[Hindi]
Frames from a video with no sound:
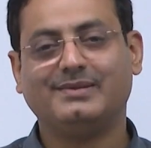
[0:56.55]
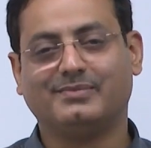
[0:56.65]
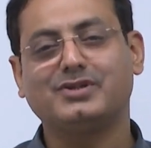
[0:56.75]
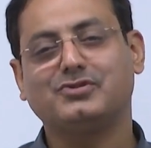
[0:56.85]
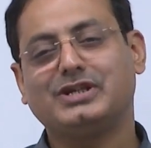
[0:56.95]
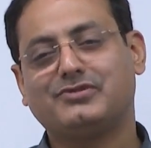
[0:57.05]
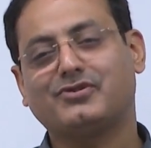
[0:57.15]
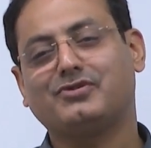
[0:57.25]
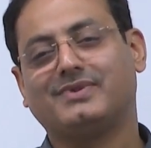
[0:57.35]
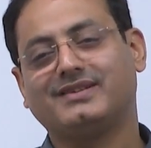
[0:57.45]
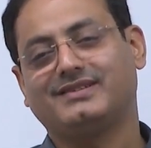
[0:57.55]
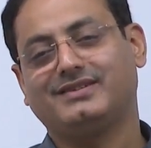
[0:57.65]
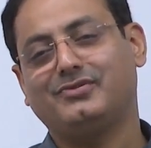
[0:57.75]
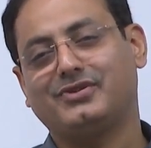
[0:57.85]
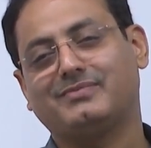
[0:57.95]
पर जो ईश्वर को मानते हैं
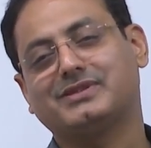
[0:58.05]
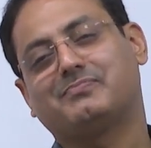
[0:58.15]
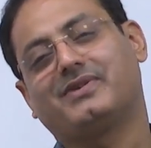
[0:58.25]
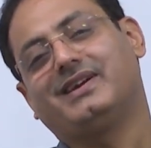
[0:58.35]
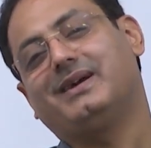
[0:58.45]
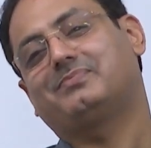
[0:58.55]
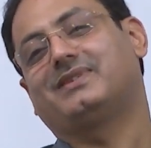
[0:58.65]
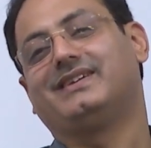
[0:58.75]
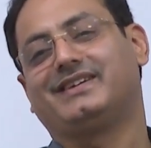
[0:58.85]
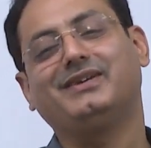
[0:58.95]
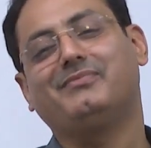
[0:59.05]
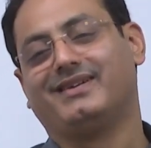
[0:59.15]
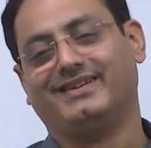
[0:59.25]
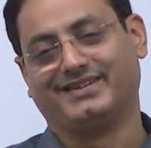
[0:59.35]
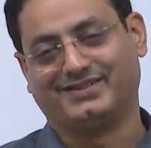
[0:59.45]
ना उनके पास पर्याप्त तरीके हैं
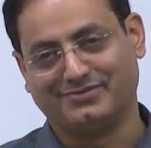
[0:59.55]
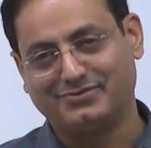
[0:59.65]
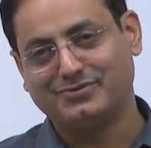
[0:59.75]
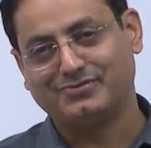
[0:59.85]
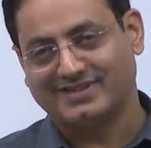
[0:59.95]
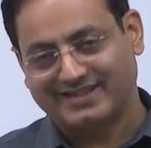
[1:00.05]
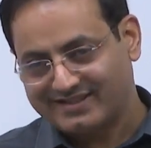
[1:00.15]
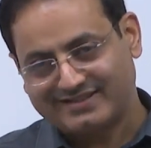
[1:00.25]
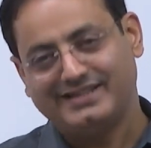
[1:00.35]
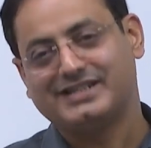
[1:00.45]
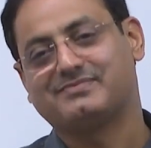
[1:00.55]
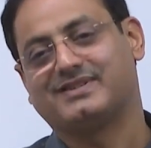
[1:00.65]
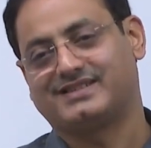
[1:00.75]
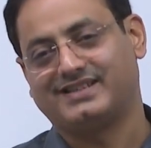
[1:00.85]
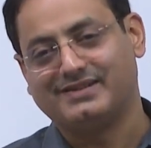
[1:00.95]
मानने के उनको दिक्कत नहीं है इस
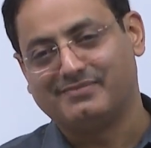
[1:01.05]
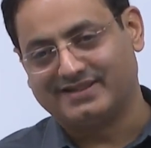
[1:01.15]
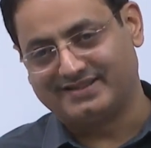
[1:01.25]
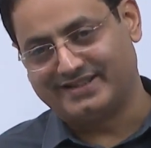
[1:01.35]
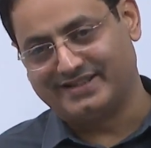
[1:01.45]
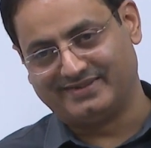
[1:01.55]
बात से कि हम मानते